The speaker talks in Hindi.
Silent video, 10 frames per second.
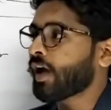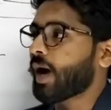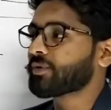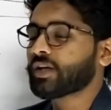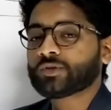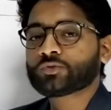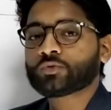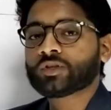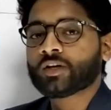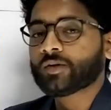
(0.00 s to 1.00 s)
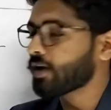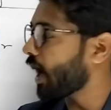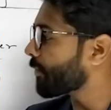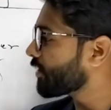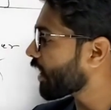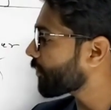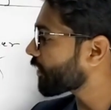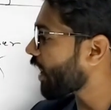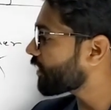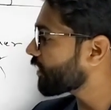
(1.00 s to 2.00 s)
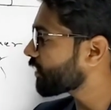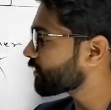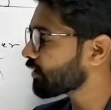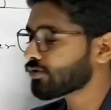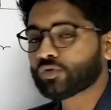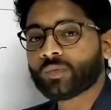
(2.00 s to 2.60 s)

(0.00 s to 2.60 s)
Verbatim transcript: अब ये मत सोचना अभी यहाँ पर आर्टिकल तीन